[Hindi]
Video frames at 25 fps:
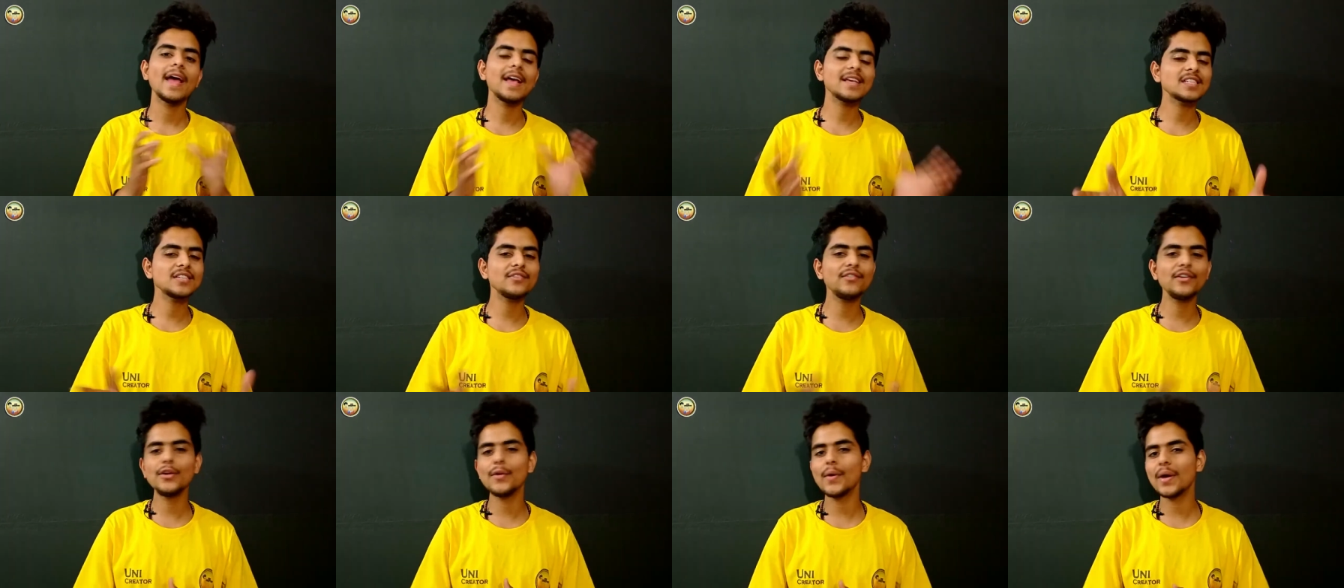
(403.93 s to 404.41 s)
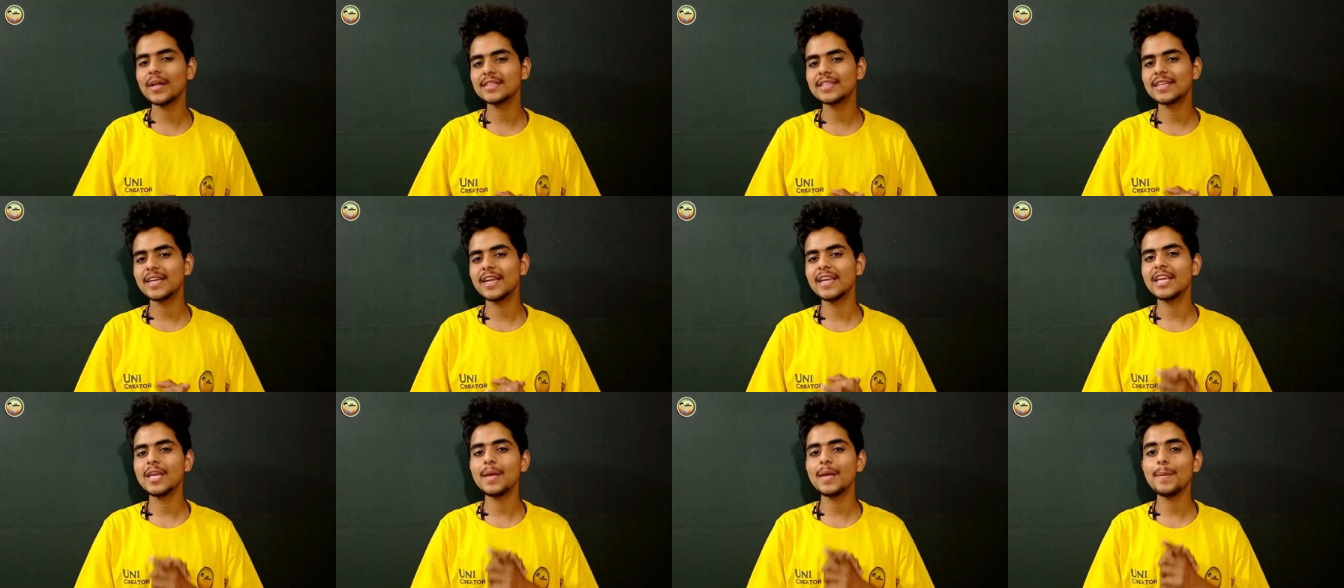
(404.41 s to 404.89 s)
ऐसी वीडियो
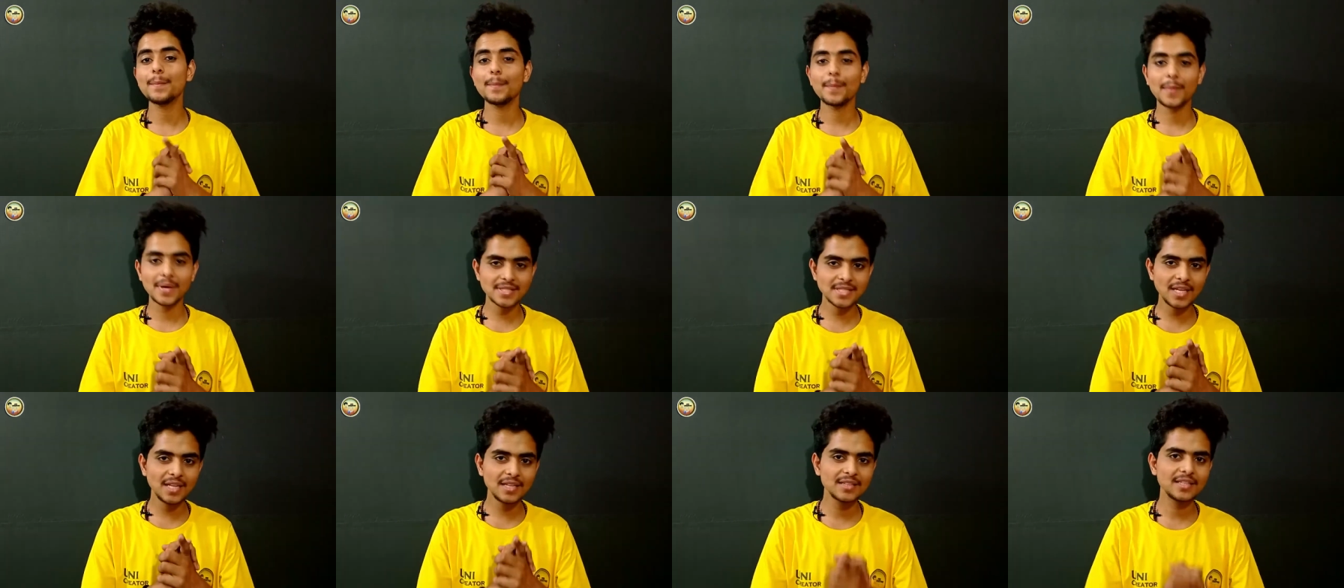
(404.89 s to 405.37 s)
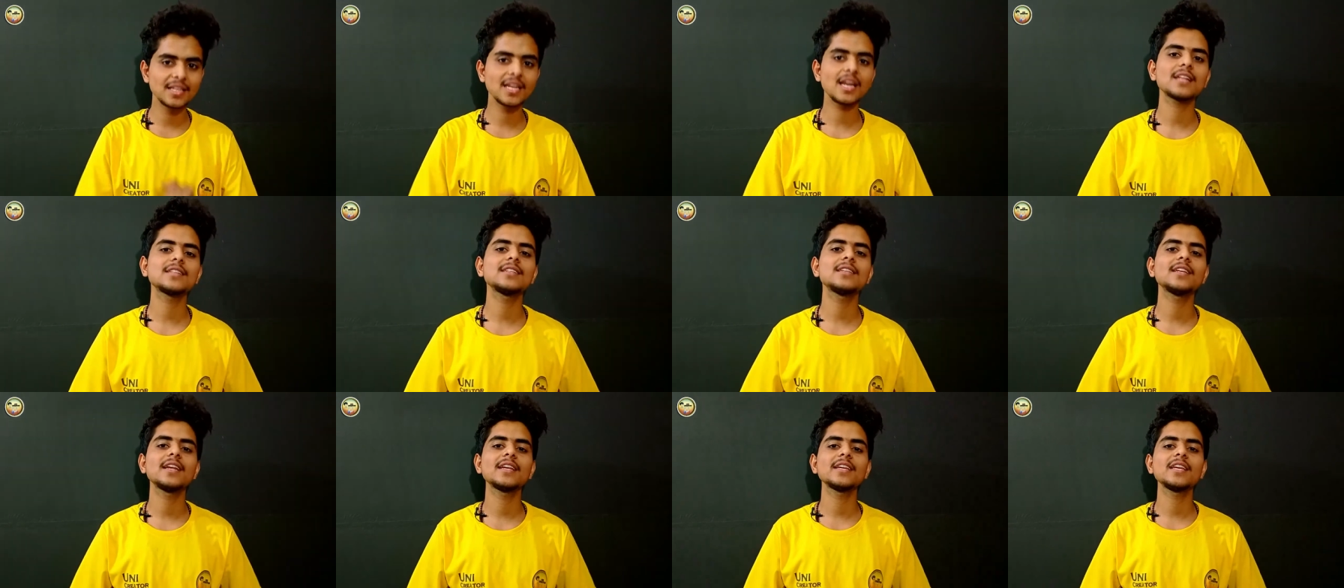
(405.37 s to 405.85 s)
आती रहेंगी मजा
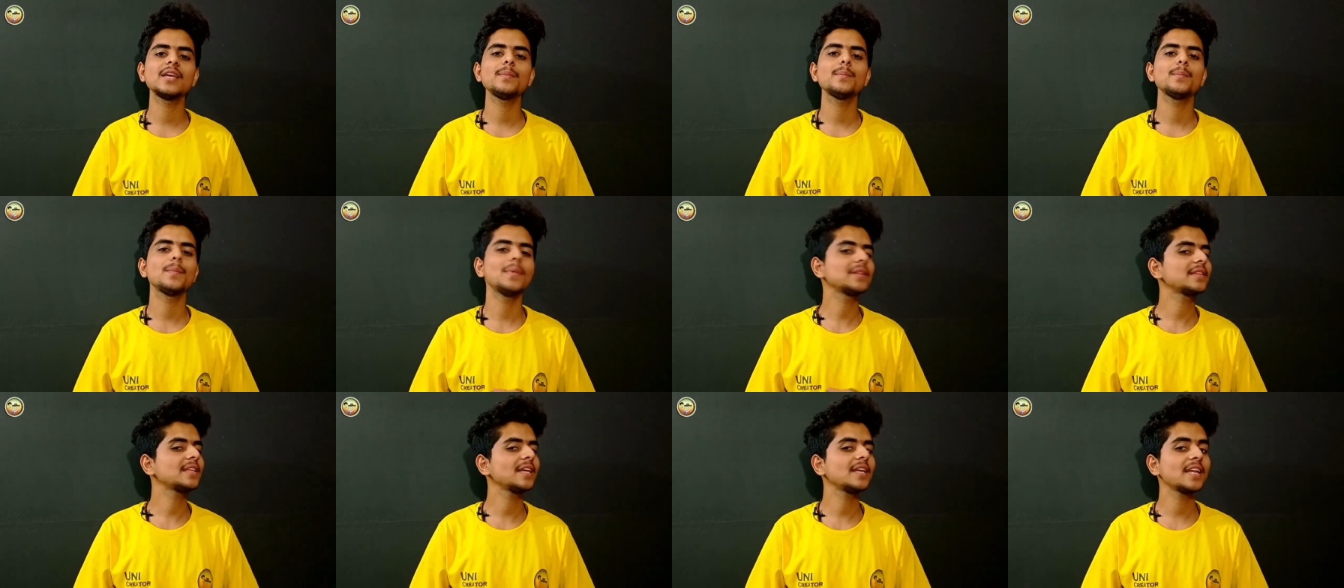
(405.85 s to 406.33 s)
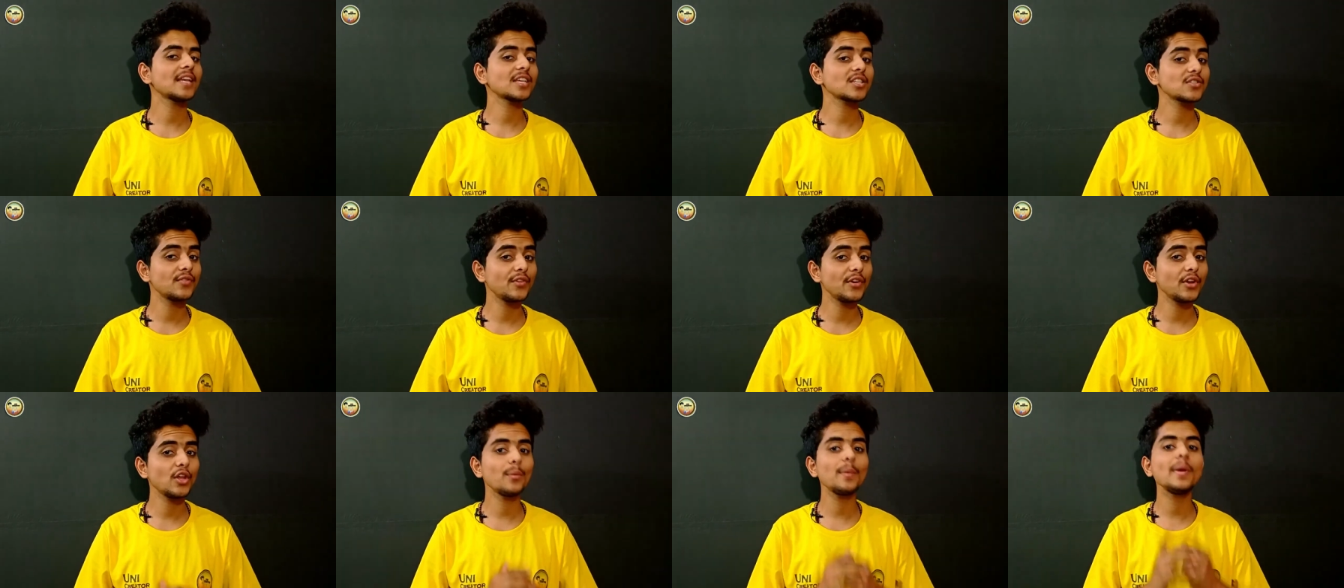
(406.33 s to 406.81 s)
दिलाती रहेंगी मिलते हैं
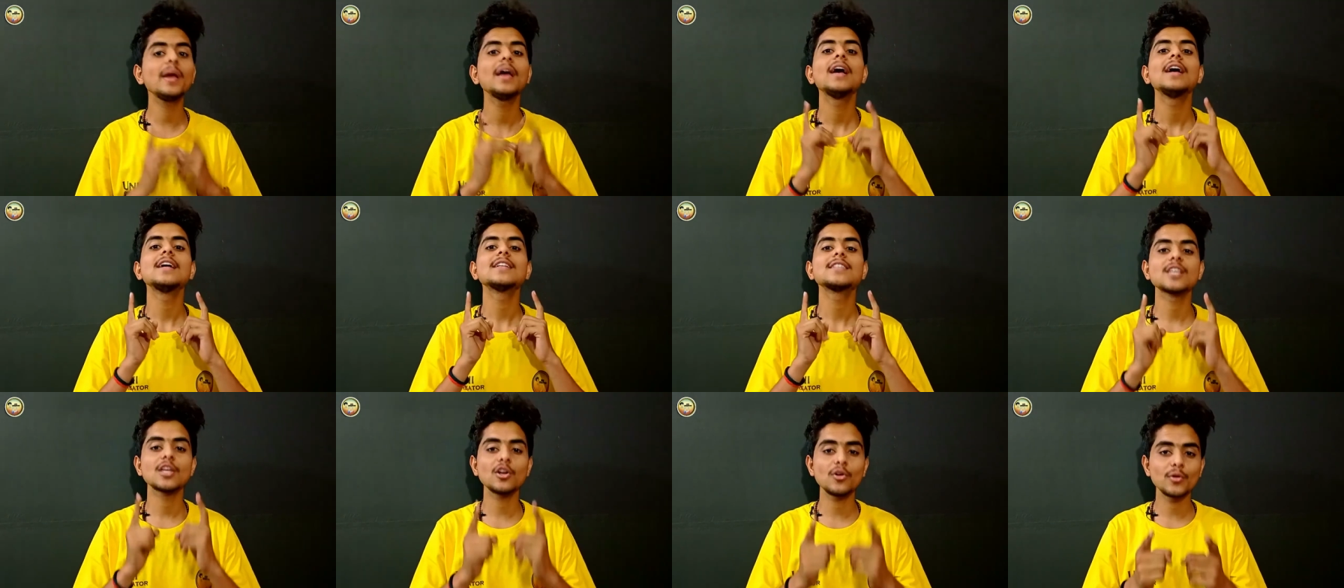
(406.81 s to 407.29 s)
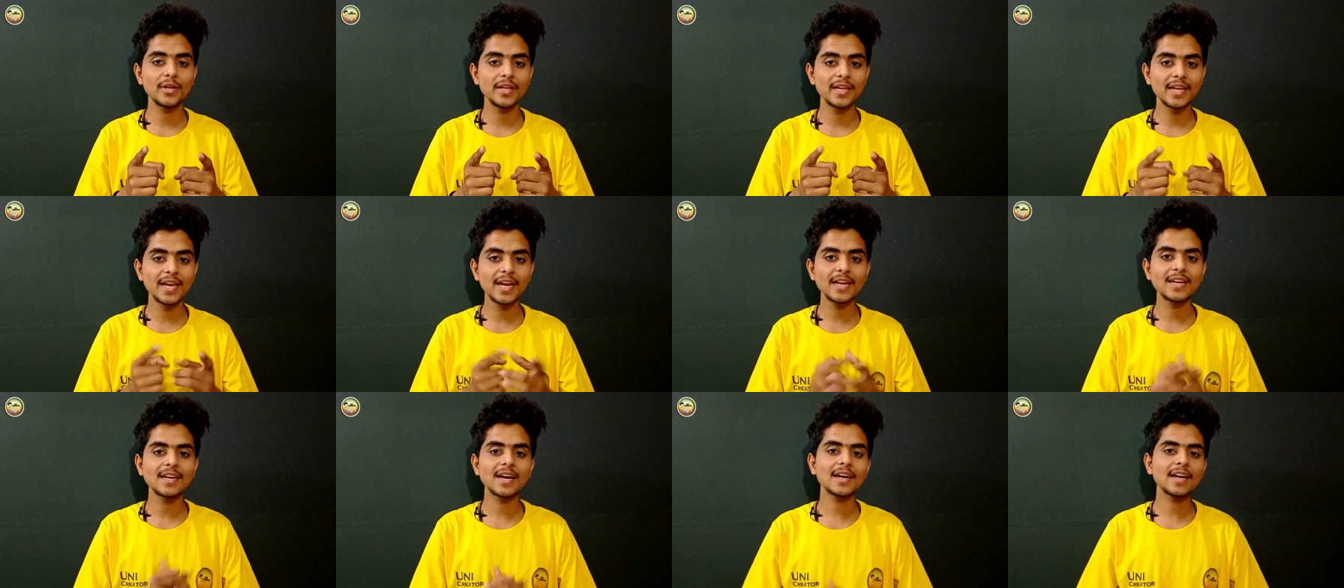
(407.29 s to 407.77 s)
नेक्स्ट वीडियो में चलो
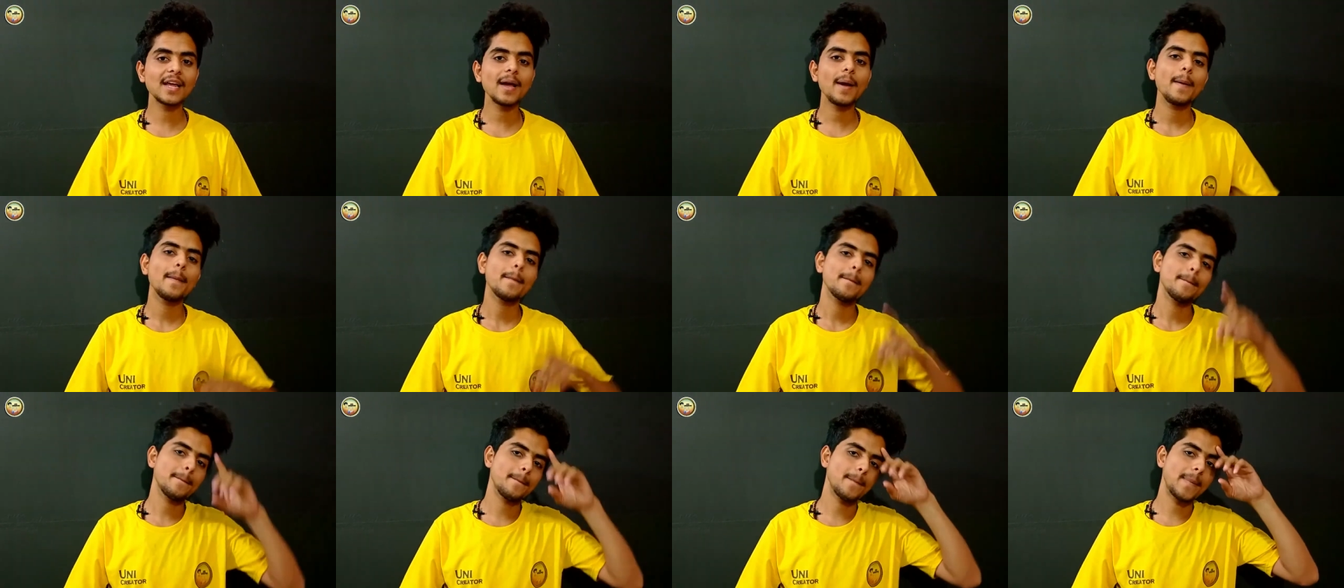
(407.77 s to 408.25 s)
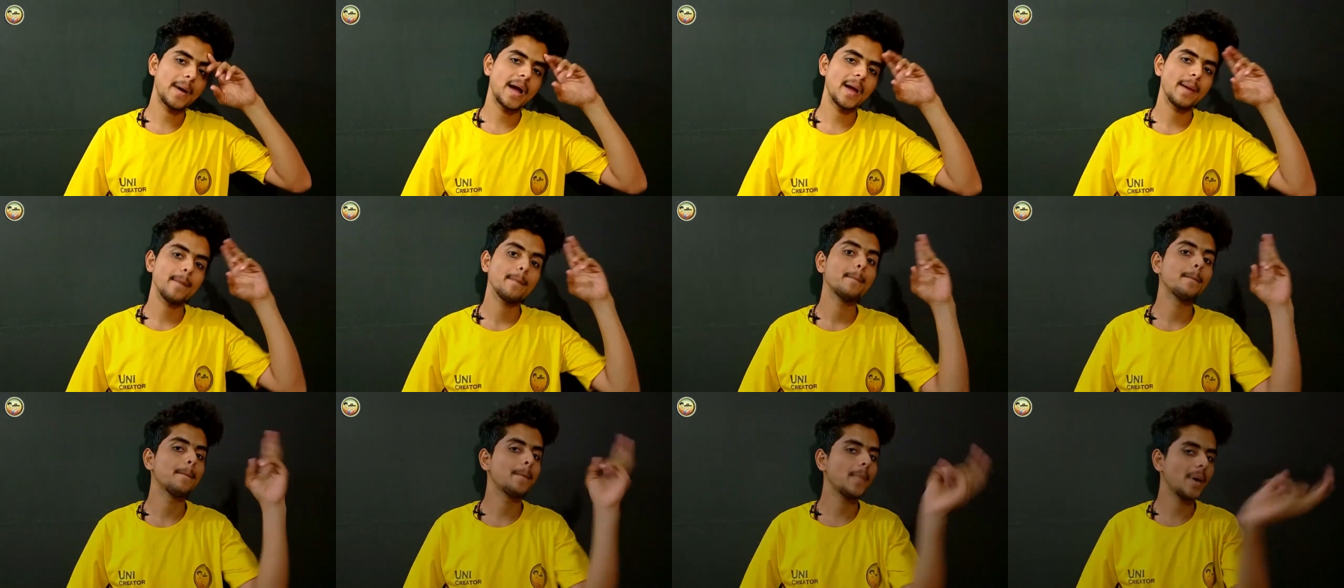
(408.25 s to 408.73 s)
ठीक है टाटा बाय